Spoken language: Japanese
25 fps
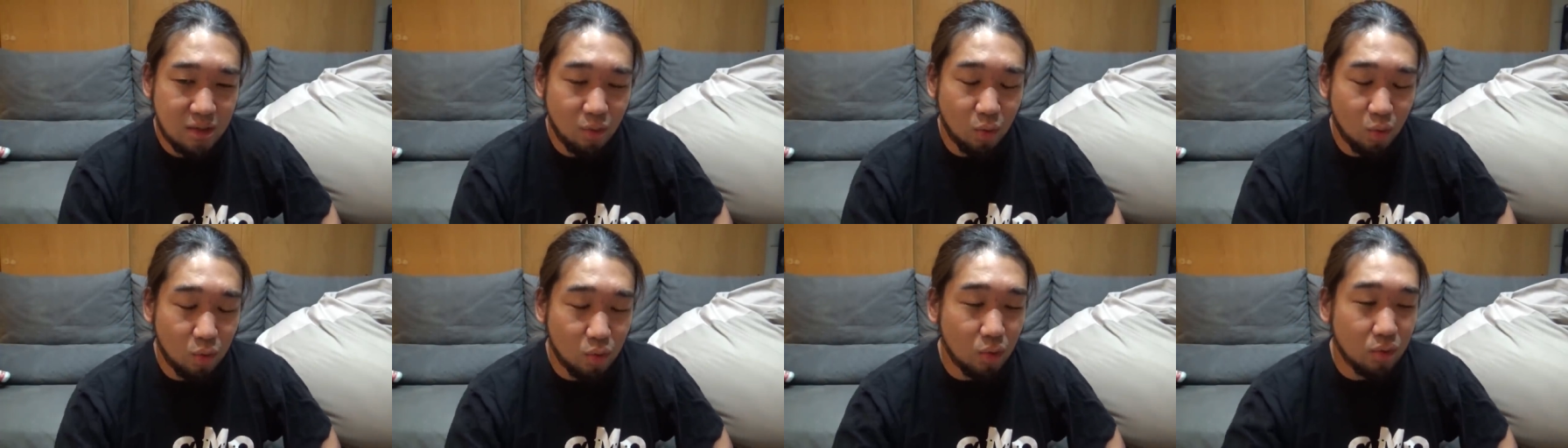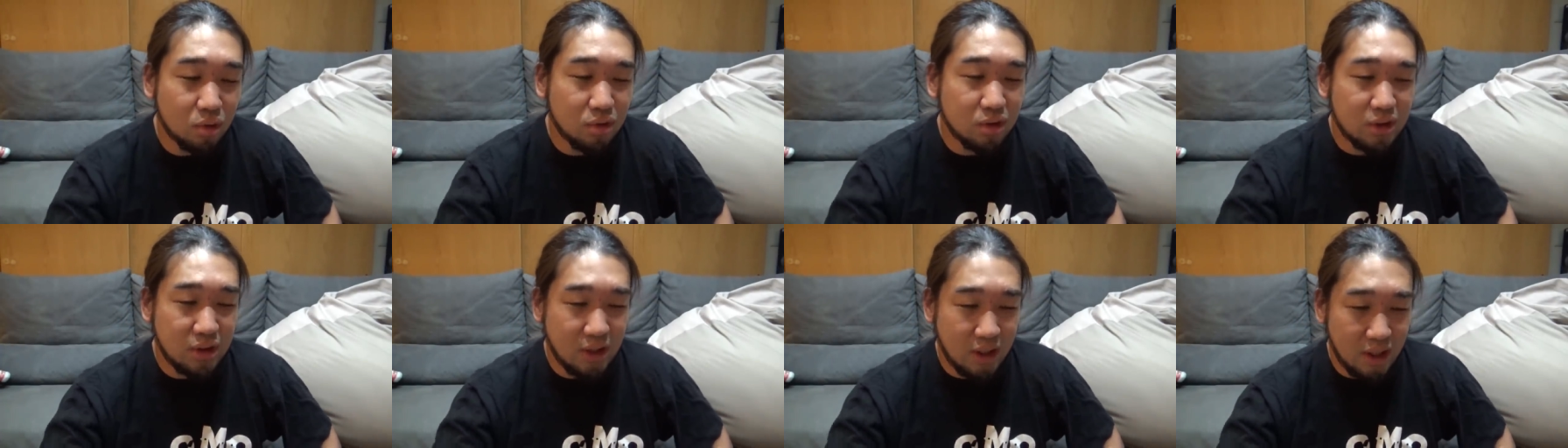起
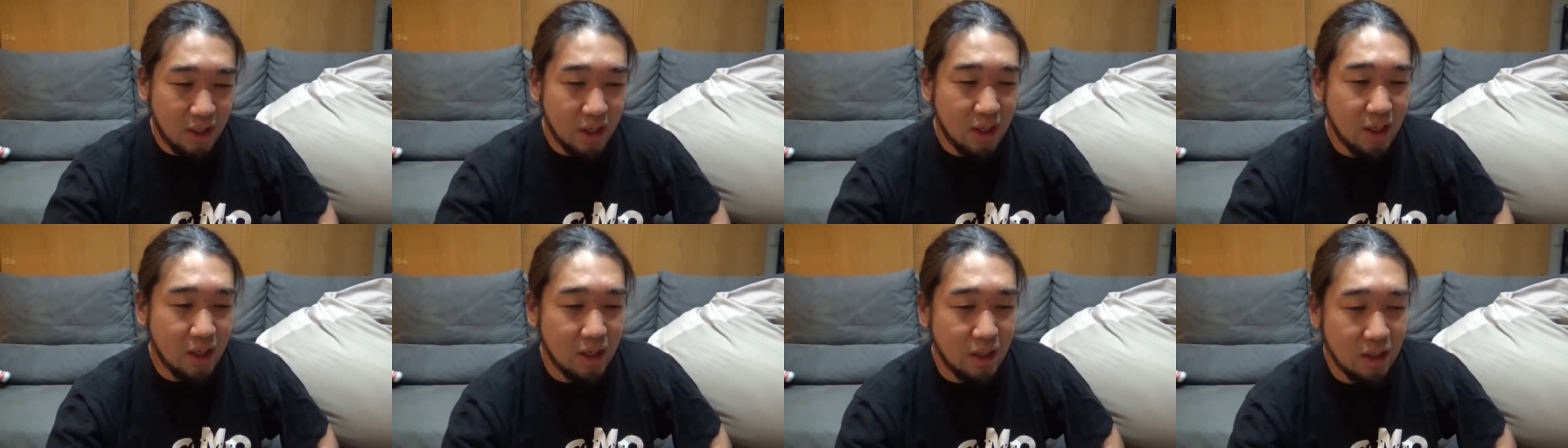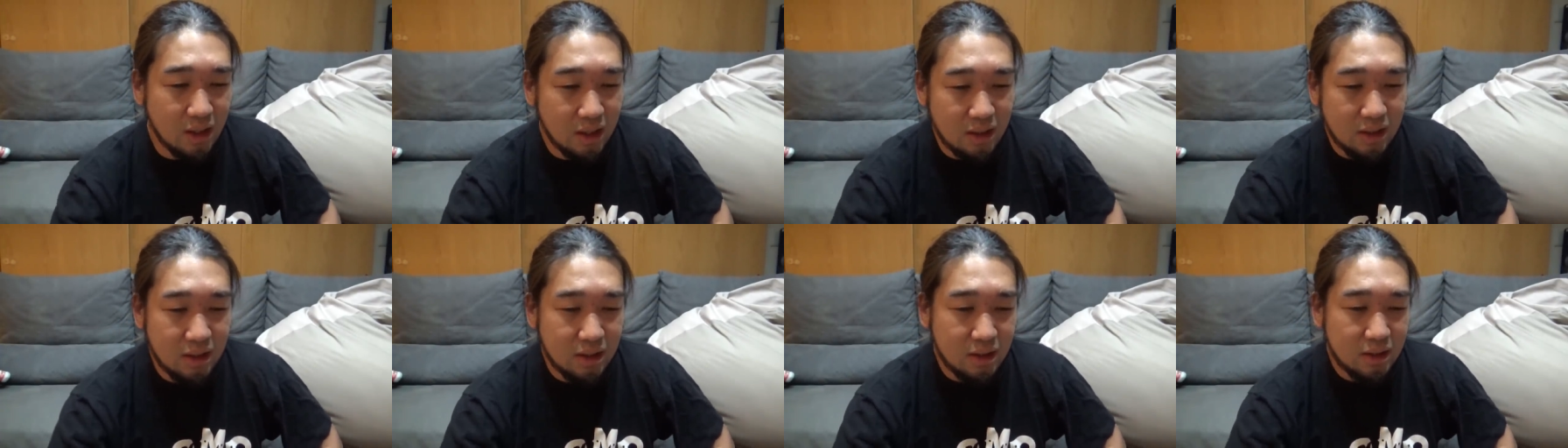こったら
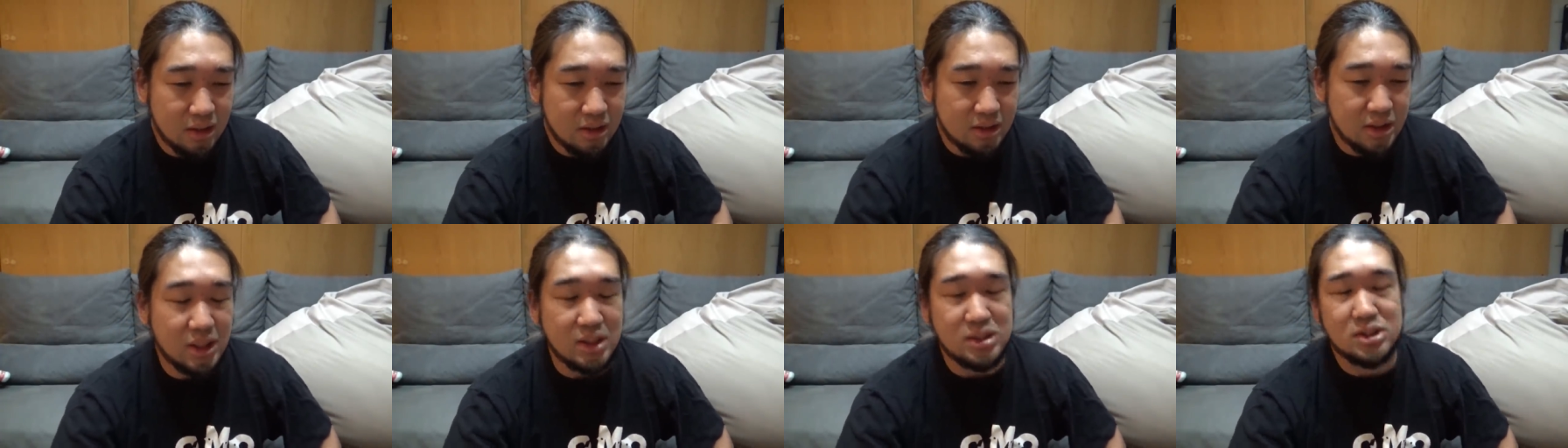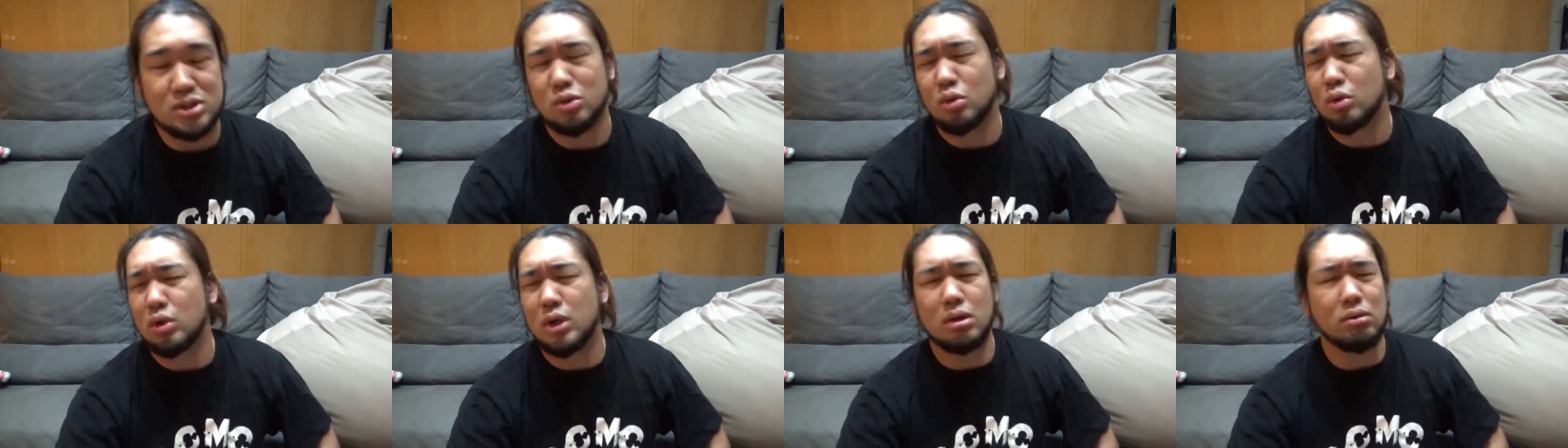いや
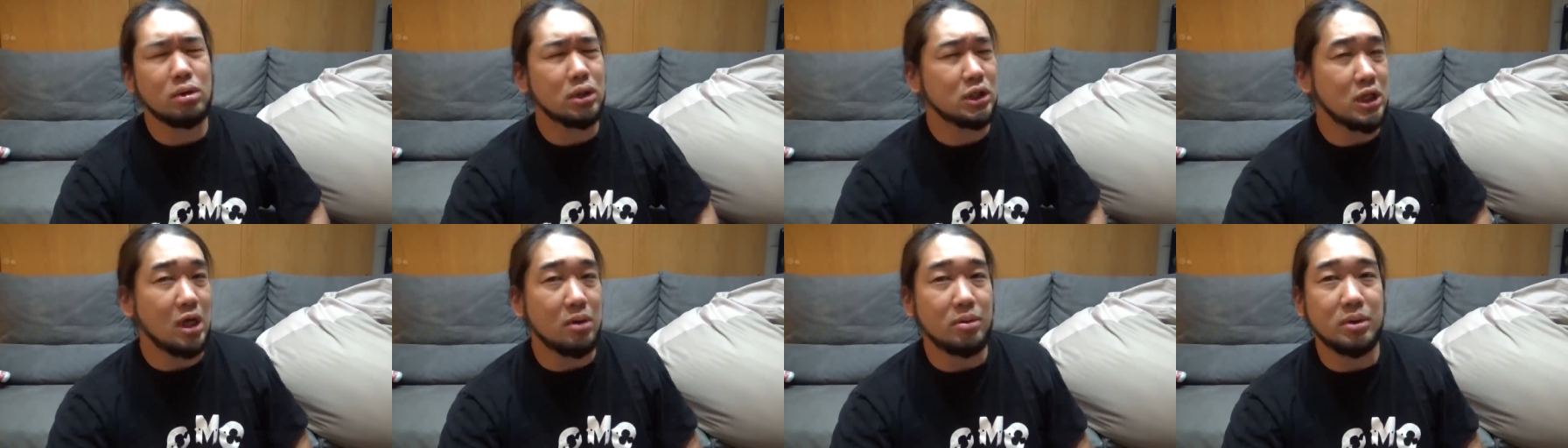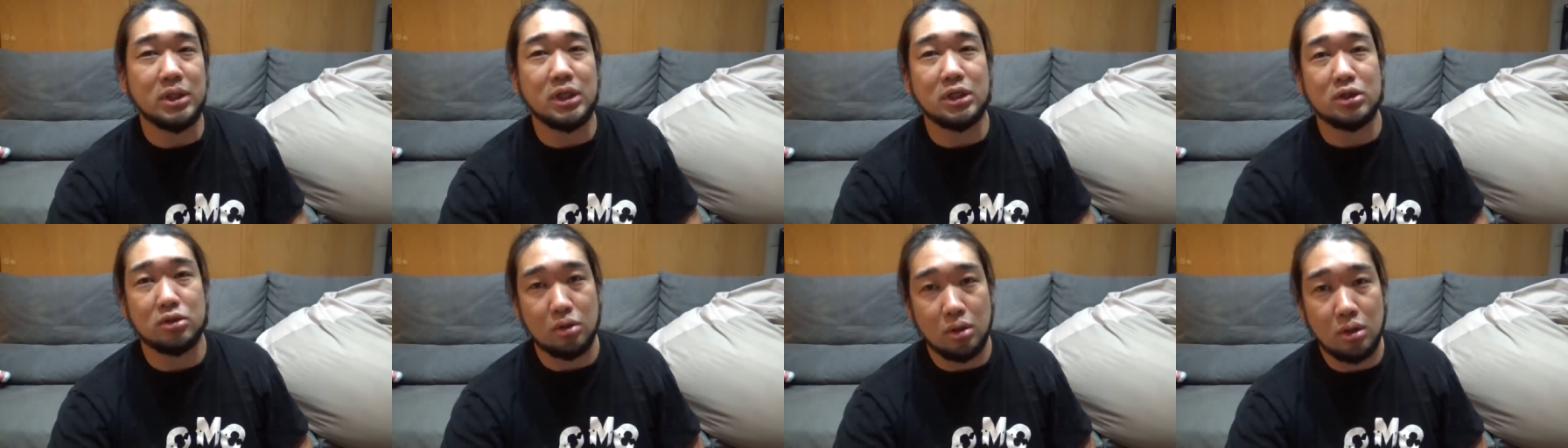それはダメ
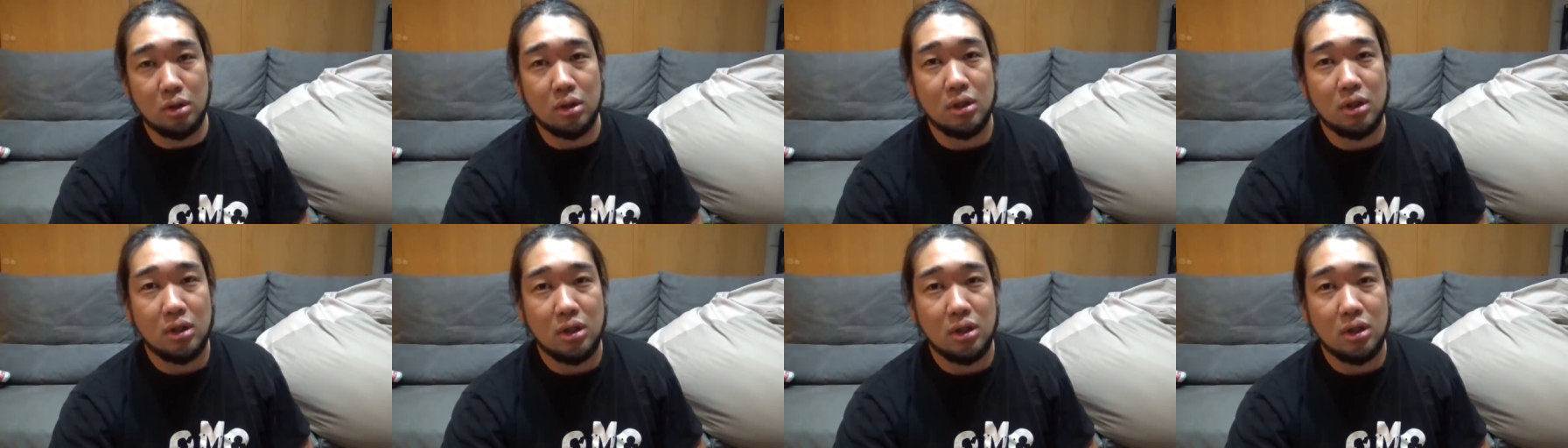だと